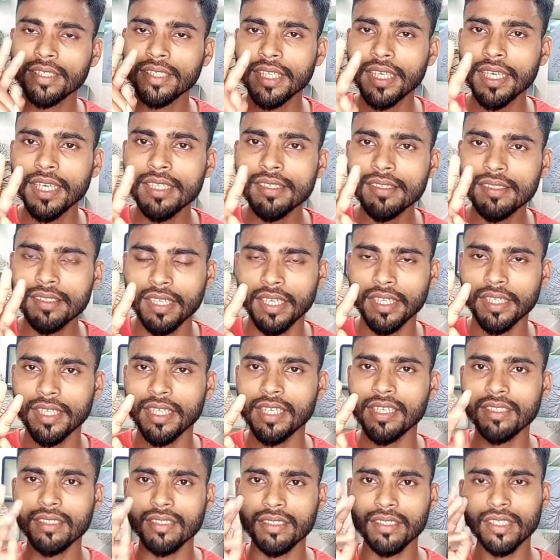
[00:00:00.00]
तीन
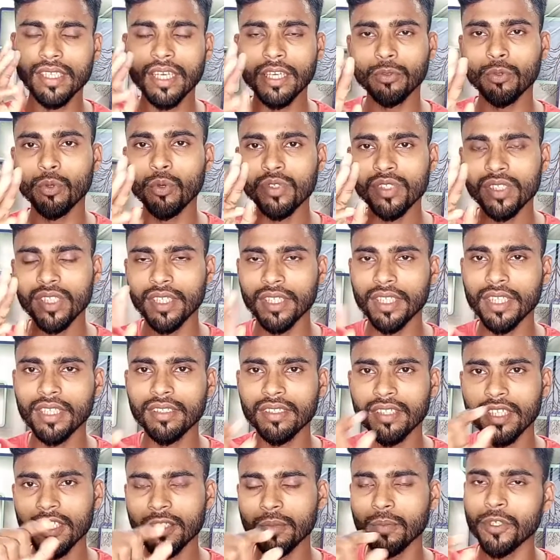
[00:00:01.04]
सेटिंग्स या दो
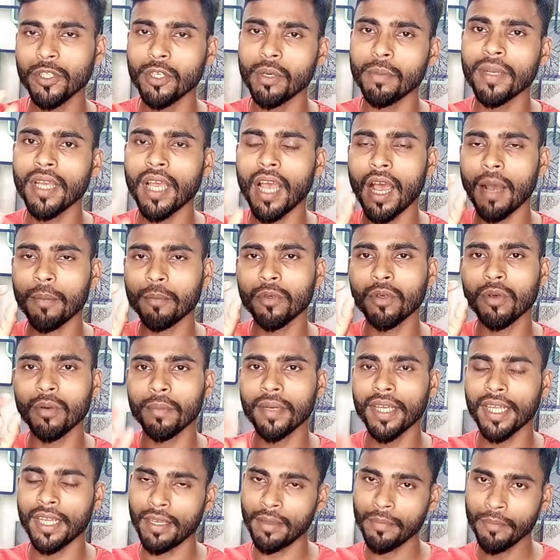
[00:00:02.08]
सेटिंग्स इस वीडियो में आपको
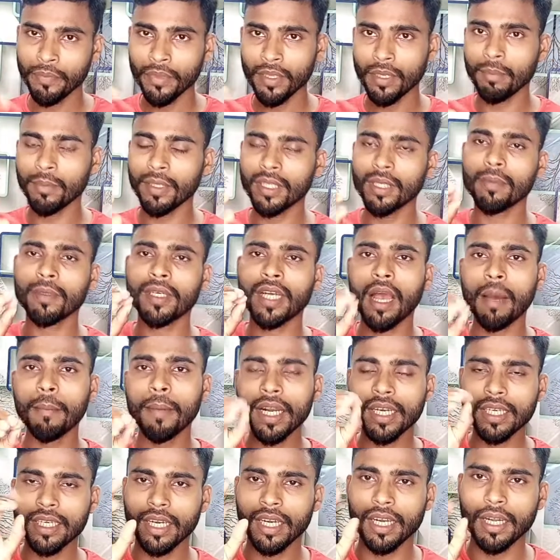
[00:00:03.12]
मैं मतलब
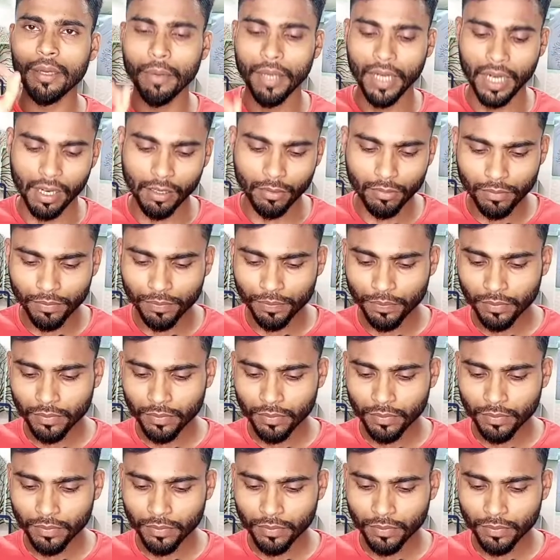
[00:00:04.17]
काबार करने वाला हूँ